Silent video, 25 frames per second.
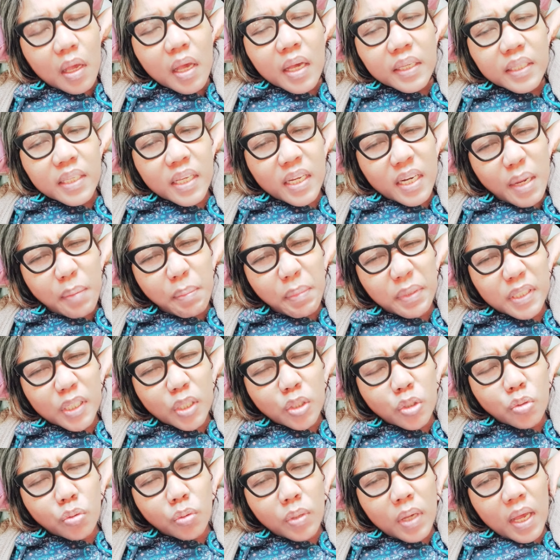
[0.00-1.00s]
ya namanya
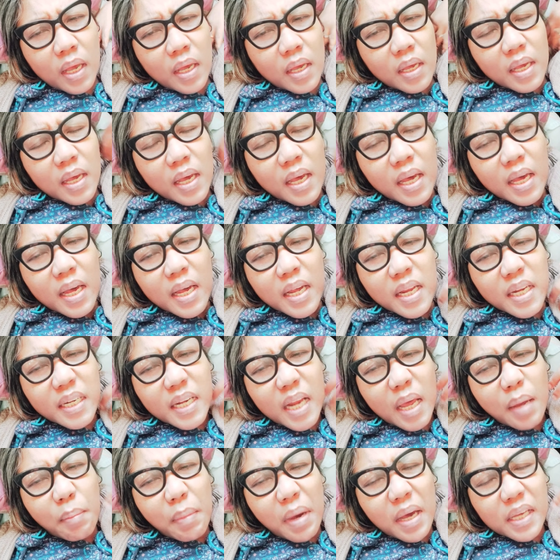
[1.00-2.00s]
juga
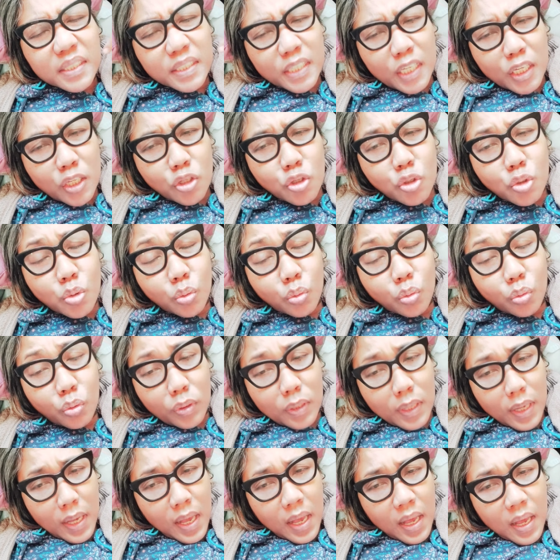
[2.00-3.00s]
namanya
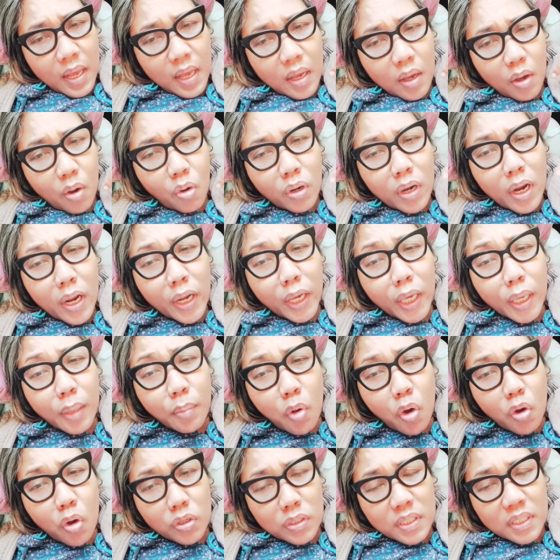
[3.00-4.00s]
juga orang
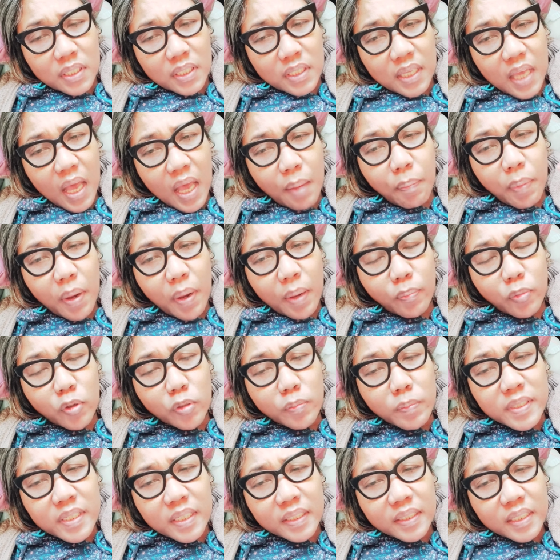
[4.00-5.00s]
emosi, apapun
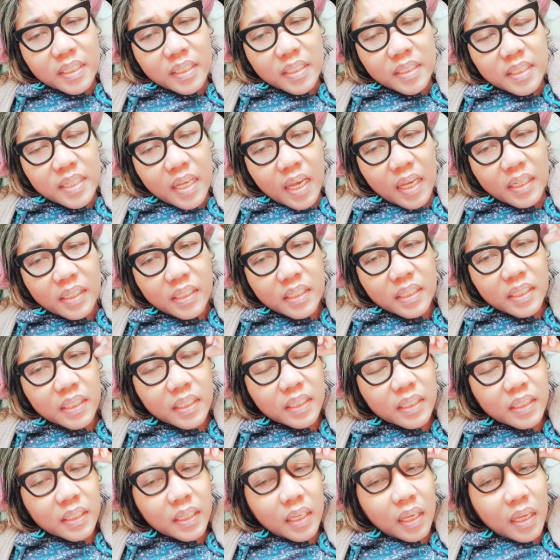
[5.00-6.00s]
bisa terjadi
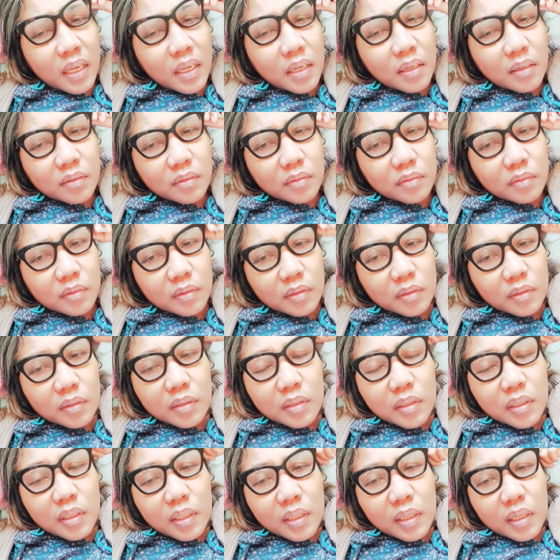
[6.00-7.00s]
ya.
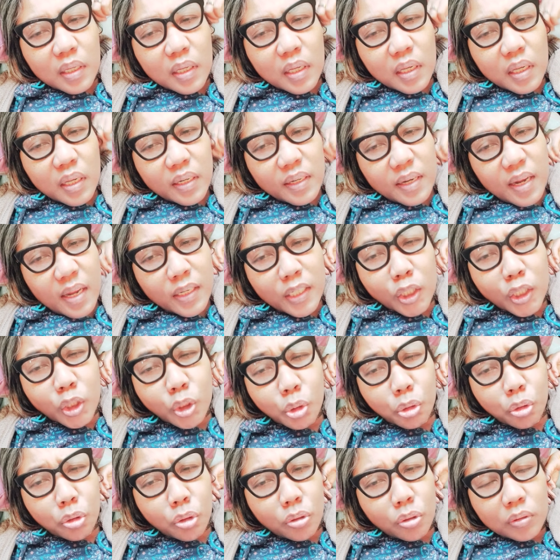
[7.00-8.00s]
Dan
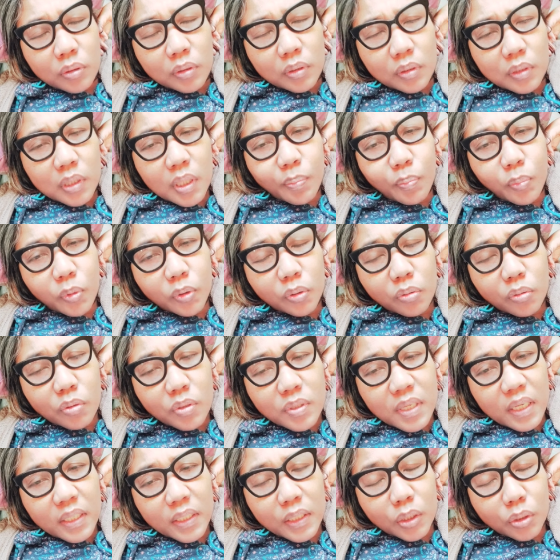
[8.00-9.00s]
itu
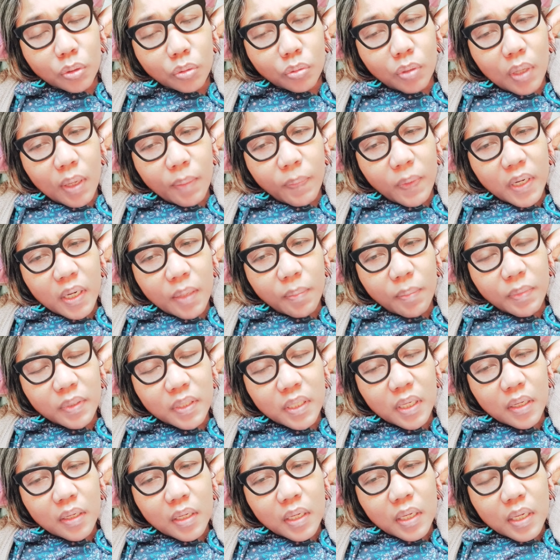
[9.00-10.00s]
keputusan itu apa
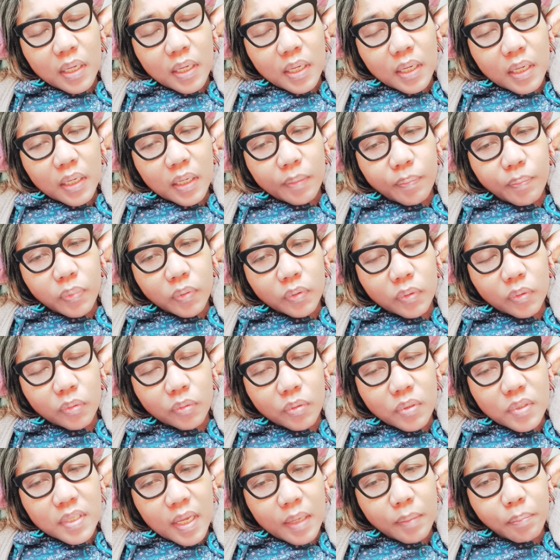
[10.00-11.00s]
namanya?
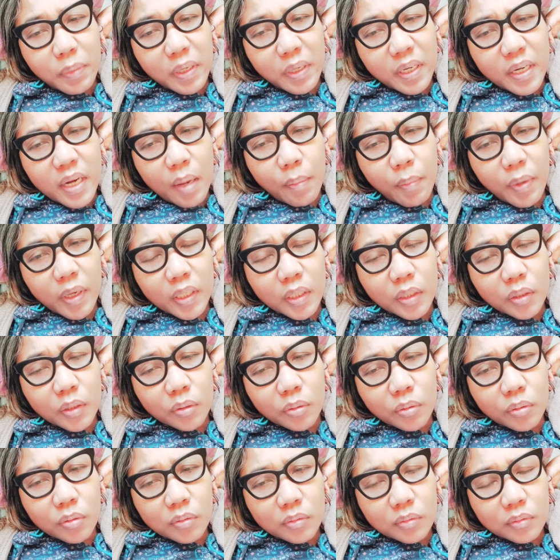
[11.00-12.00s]
Keputusan berdamai
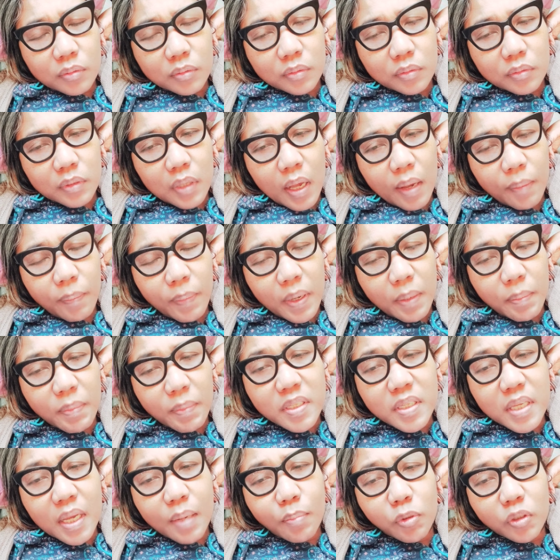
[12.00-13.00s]
itu apa
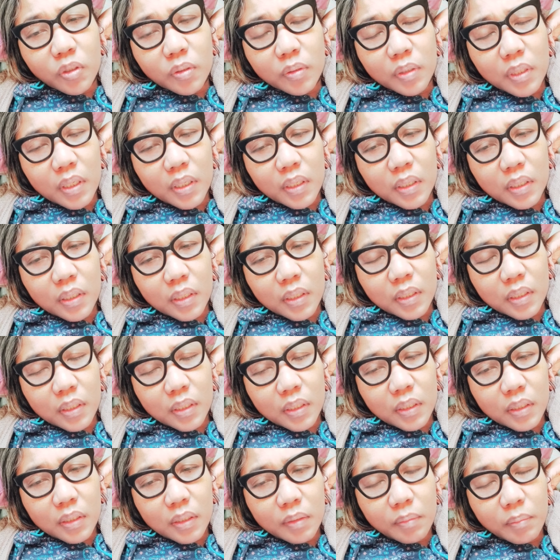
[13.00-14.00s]
mencabut e,
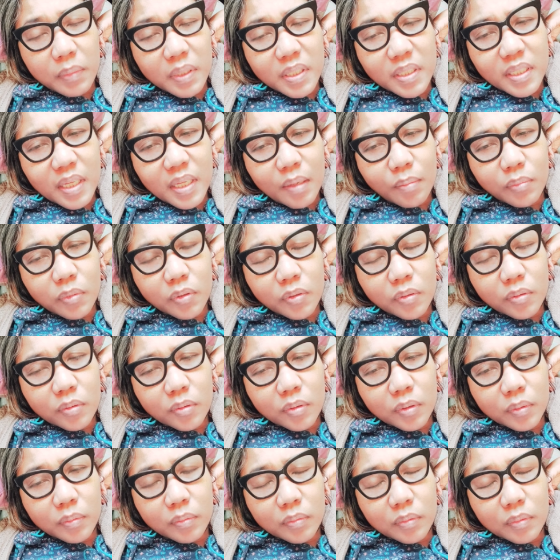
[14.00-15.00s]
mencabut